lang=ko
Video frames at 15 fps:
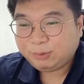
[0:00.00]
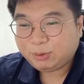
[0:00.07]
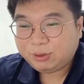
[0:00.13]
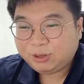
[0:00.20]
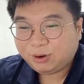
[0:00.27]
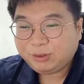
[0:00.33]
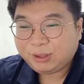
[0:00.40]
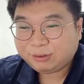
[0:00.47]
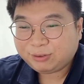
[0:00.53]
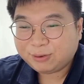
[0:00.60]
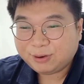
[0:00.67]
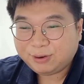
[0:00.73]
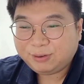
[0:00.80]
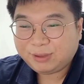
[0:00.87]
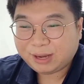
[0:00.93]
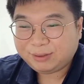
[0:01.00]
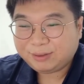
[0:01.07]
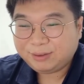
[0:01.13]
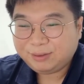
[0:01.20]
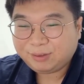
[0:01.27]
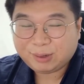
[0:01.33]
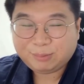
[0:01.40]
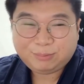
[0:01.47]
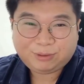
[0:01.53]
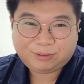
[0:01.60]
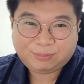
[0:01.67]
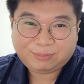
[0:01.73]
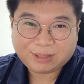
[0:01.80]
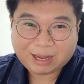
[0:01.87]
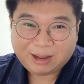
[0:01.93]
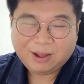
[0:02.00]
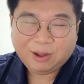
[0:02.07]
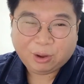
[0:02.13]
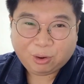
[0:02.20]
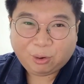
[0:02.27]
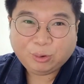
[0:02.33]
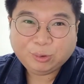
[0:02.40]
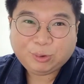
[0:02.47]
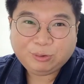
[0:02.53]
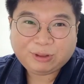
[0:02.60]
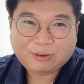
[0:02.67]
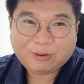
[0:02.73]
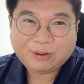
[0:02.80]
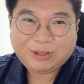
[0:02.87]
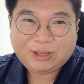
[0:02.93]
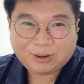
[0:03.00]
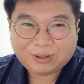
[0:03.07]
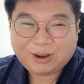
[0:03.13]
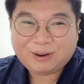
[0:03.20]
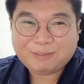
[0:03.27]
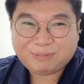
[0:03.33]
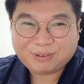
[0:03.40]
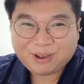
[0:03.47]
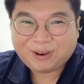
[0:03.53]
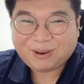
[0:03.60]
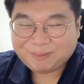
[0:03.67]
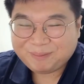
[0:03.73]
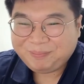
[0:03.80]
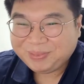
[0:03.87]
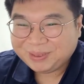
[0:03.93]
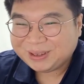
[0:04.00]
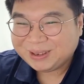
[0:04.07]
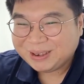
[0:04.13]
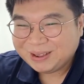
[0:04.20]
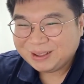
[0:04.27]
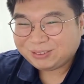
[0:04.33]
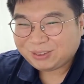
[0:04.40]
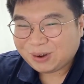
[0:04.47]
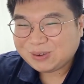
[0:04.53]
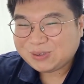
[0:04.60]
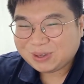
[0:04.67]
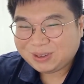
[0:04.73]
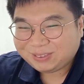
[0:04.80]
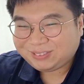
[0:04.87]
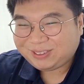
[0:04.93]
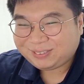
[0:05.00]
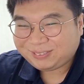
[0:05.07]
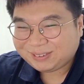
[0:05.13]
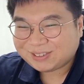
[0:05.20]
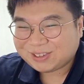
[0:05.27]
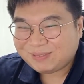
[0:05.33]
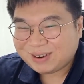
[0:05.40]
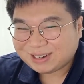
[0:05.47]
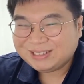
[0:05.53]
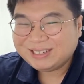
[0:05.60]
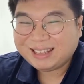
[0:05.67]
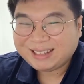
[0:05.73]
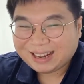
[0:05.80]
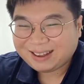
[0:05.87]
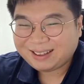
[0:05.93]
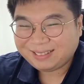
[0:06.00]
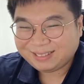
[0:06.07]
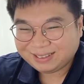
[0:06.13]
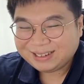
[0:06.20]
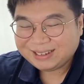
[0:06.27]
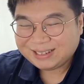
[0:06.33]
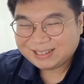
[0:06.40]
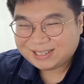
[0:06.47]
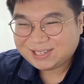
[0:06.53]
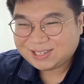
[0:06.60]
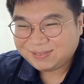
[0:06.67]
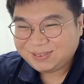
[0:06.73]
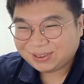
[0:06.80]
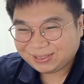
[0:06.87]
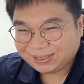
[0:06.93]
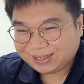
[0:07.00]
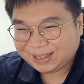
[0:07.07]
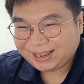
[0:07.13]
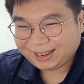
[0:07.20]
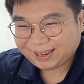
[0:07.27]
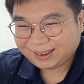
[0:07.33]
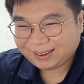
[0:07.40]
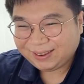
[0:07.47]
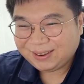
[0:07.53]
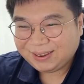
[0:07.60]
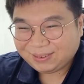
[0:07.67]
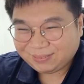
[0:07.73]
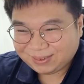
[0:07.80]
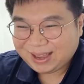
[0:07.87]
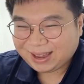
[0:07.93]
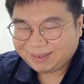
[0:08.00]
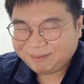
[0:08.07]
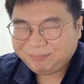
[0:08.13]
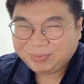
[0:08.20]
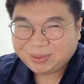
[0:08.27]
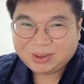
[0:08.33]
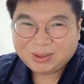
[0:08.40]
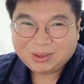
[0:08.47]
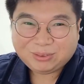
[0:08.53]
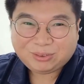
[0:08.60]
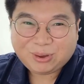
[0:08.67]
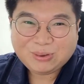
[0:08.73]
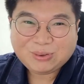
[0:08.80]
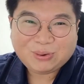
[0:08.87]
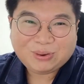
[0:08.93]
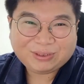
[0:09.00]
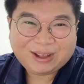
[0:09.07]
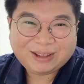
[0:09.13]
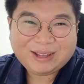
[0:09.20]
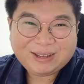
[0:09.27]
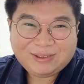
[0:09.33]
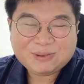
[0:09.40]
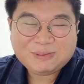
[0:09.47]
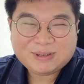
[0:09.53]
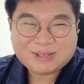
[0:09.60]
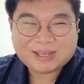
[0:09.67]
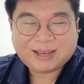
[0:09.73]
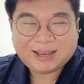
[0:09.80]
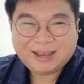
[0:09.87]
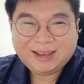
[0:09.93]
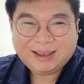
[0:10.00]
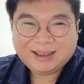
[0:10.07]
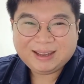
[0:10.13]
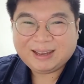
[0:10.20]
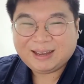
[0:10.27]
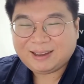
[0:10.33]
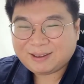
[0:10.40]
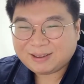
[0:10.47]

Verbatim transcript: 그 다음에 또 이런 해석을 내리는 사람도 있습니다. 어우동 사건이 일어날 무렵 성종의 스트레스가 정말 극에 달한 시점이었는데, 왜냐? 성종을 상당히 좀 이제